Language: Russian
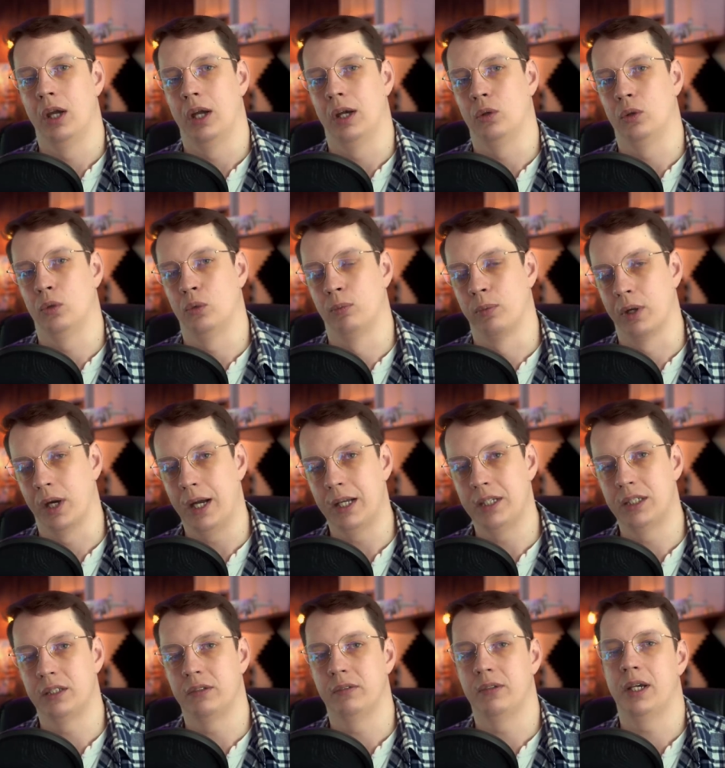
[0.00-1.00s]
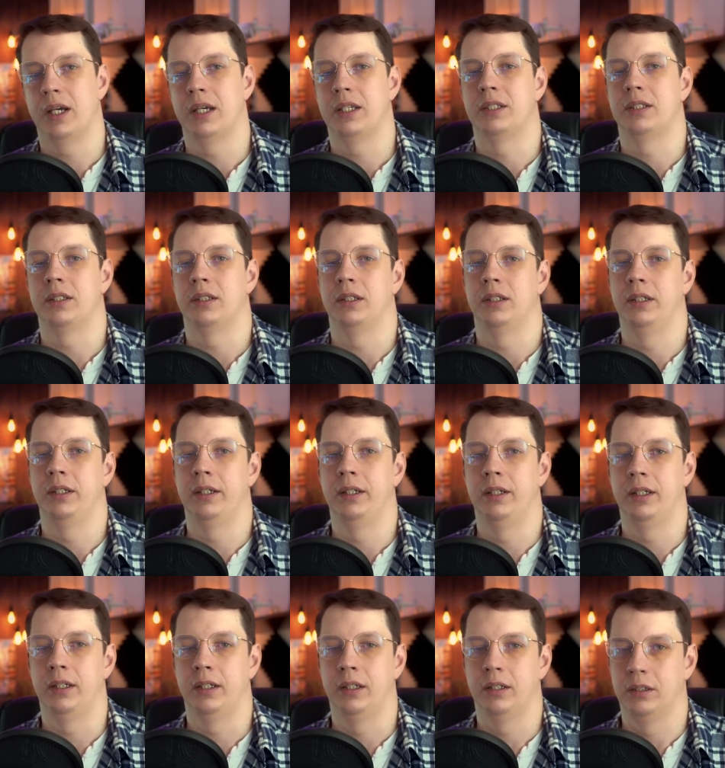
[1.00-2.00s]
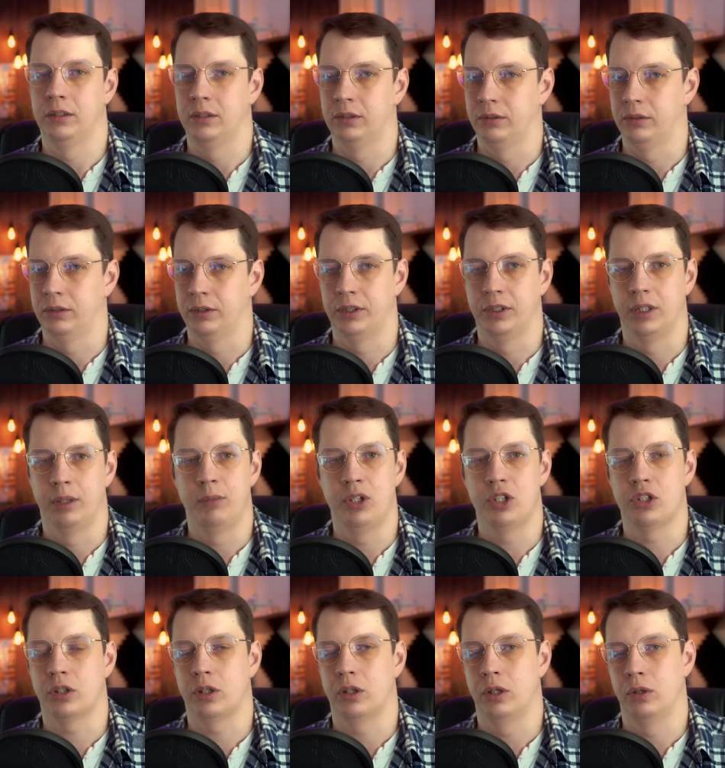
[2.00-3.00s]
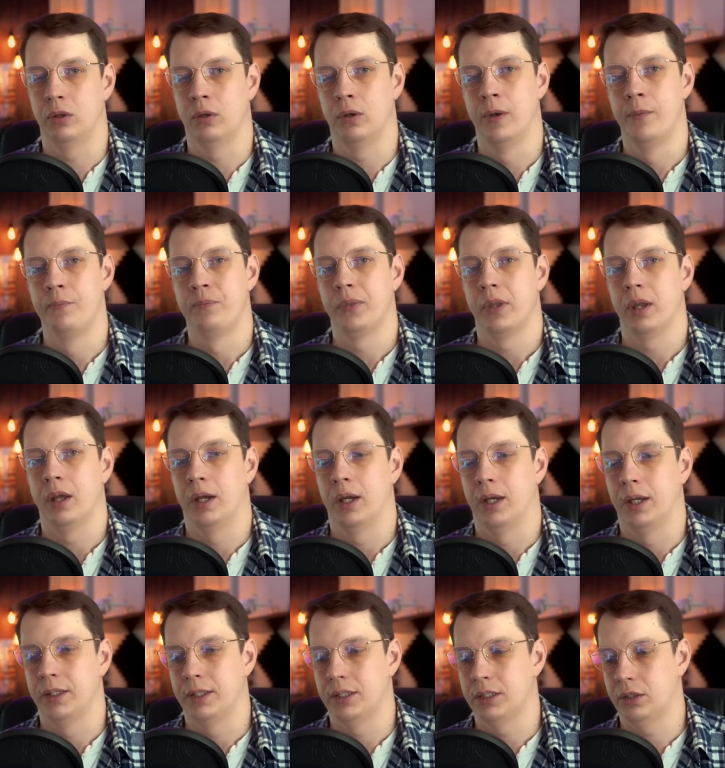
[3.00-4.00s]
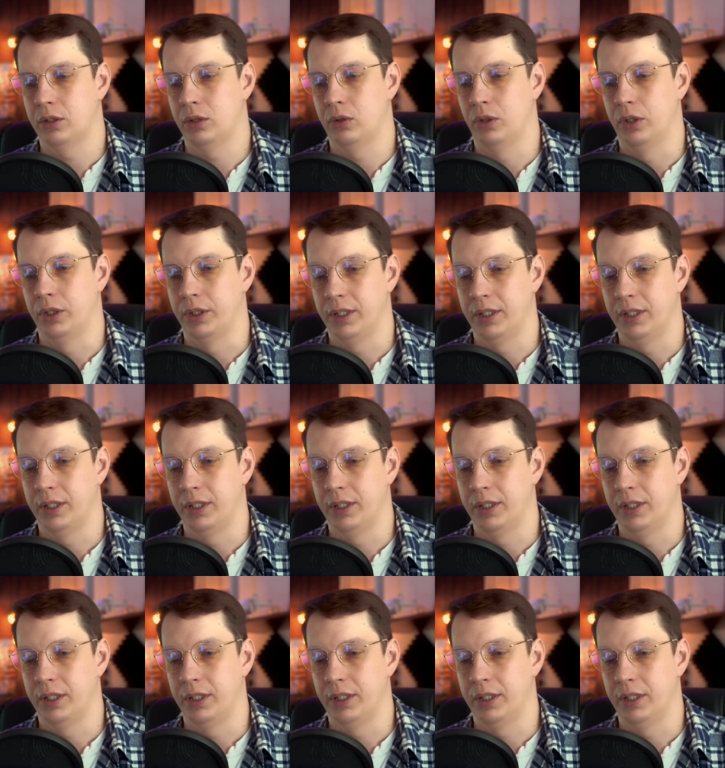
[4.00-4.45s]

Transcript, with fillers: убрать связь или э, динамически ее а, настроить.